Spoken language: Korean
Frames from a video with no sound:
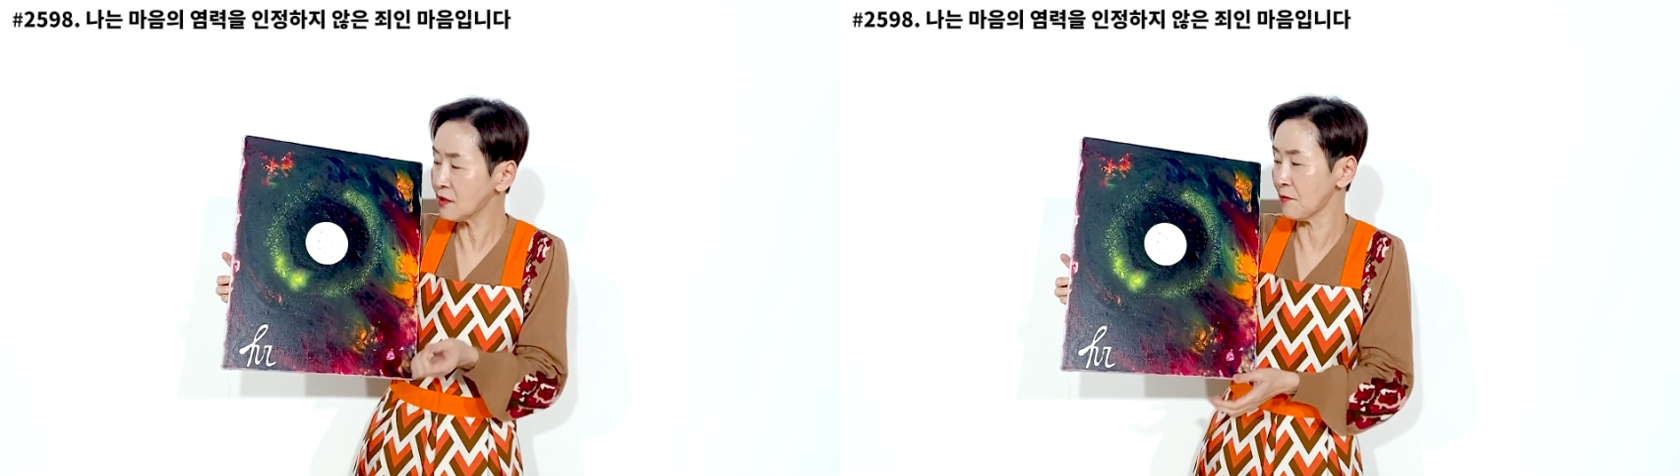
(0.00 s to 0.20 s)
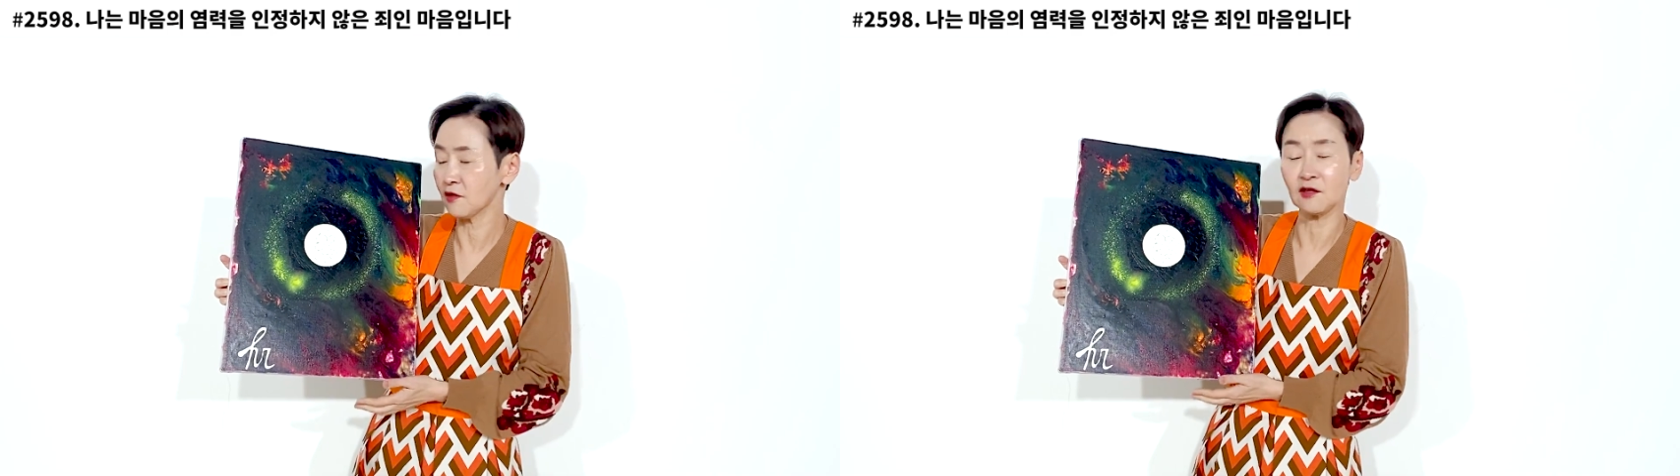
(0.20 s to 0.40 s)

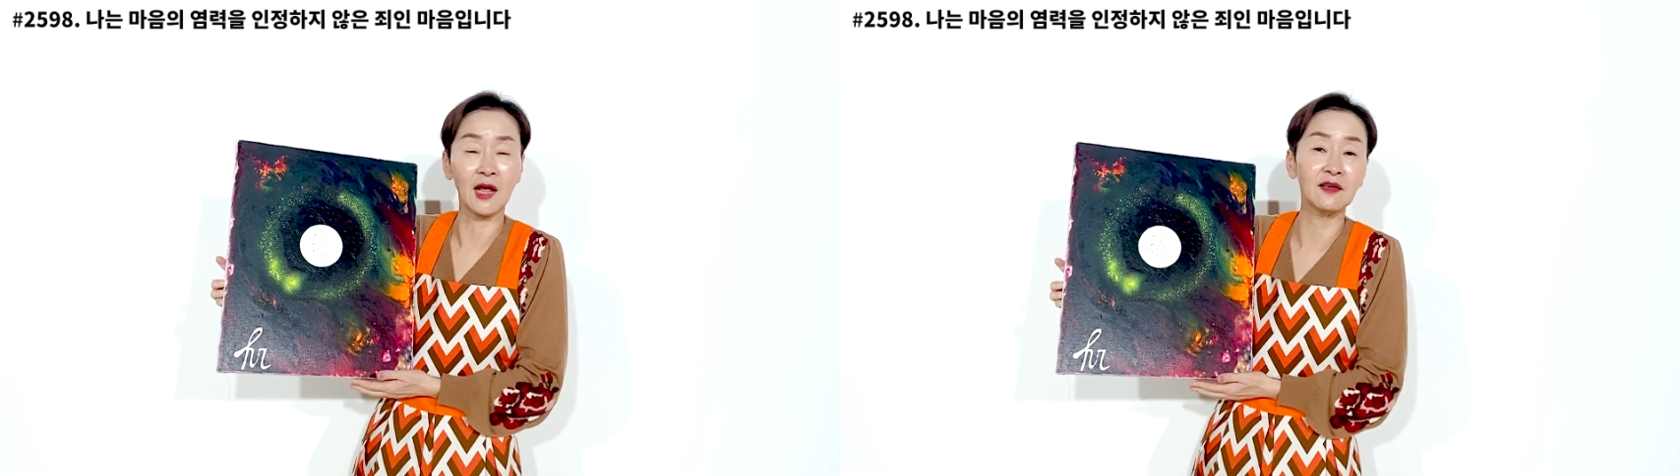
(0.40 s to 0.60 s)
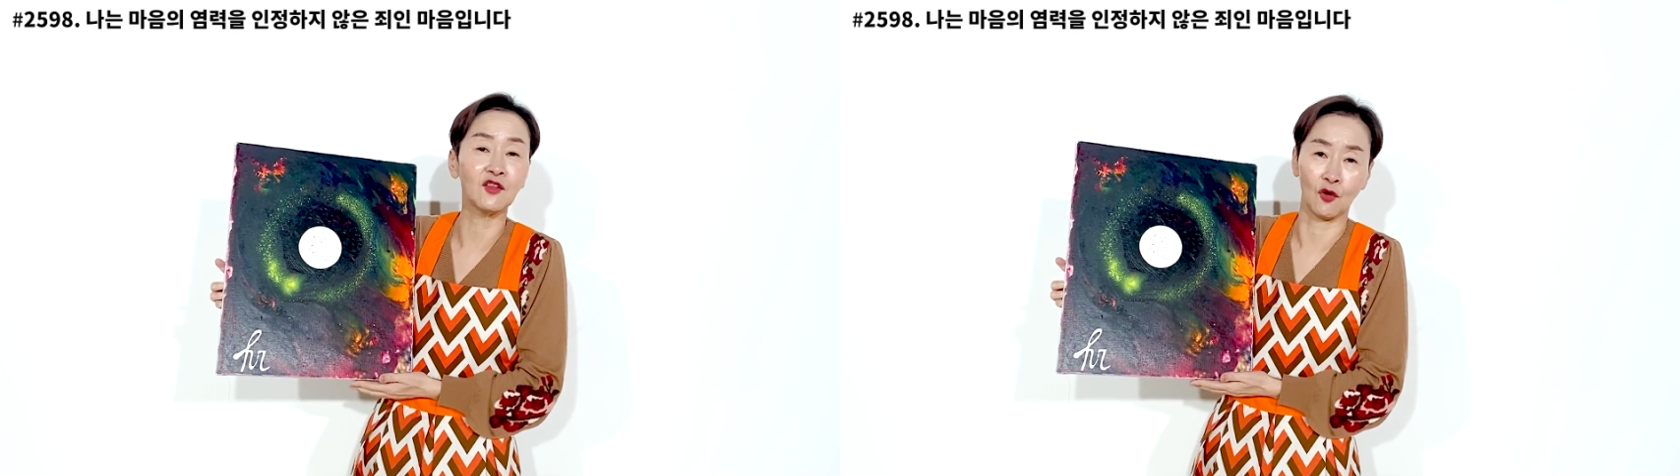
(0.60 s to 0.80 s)
쓰면서
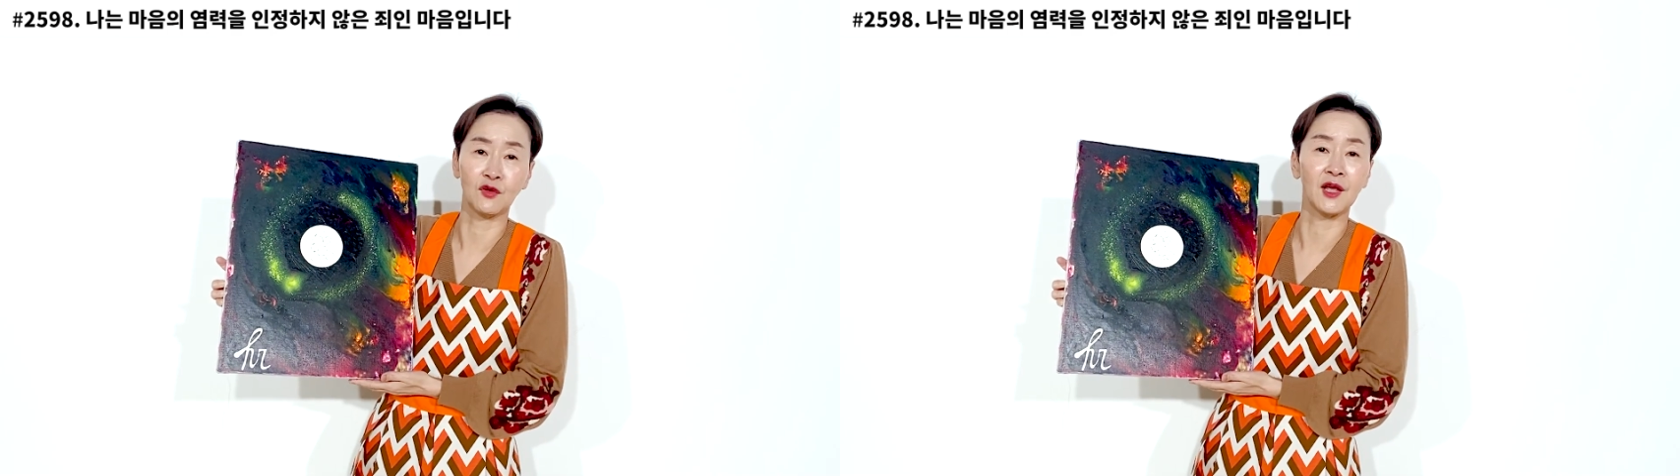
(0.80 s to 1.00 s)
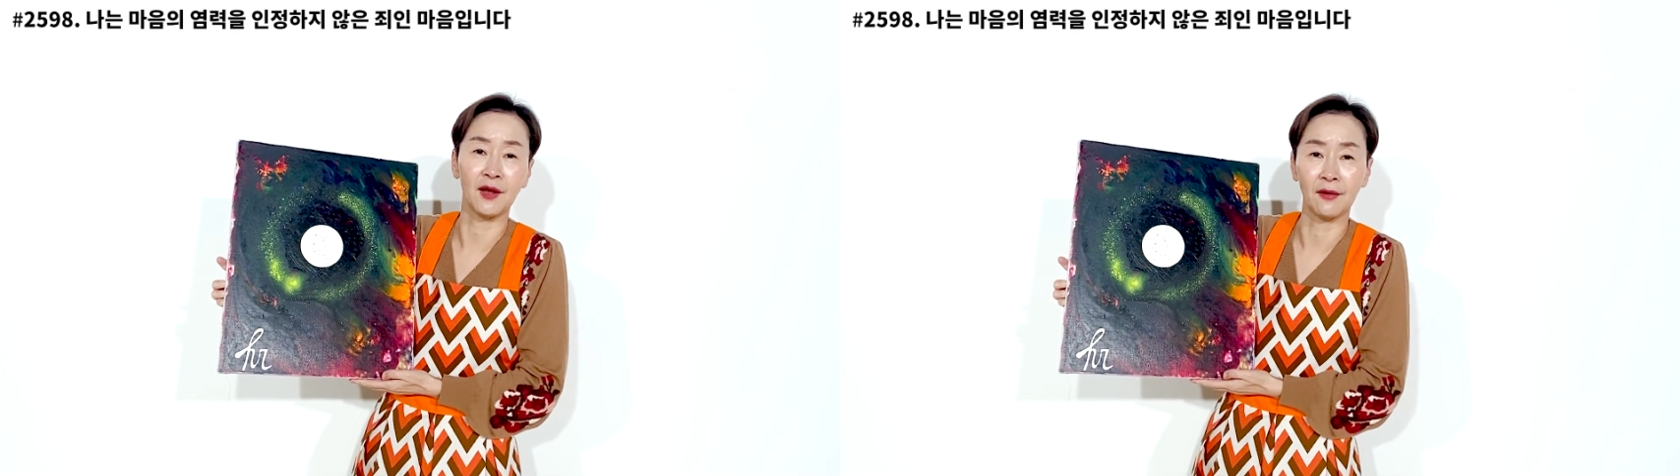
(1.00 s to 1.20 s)
사는
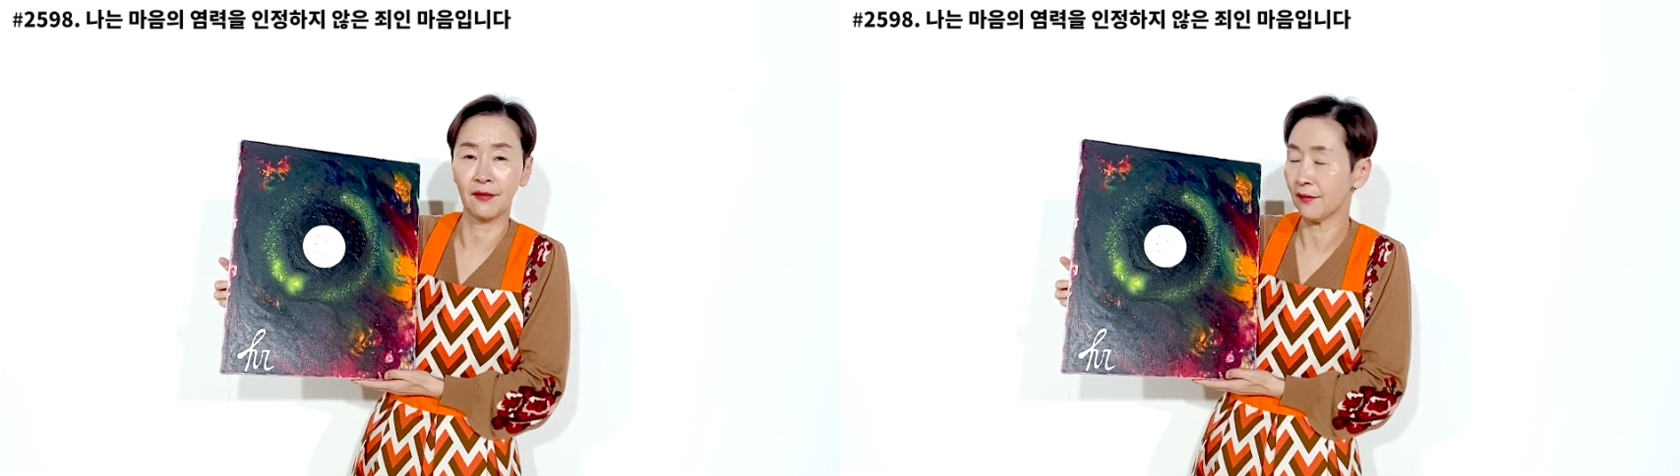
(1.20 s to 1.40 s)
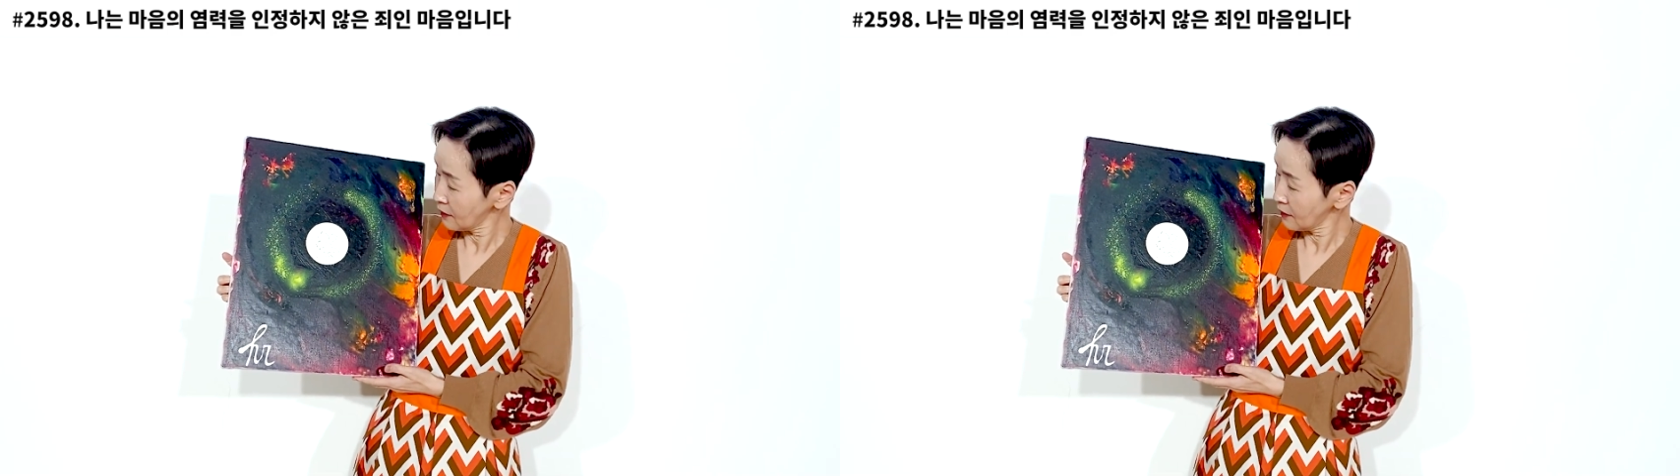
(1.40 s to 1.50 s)
격이에요.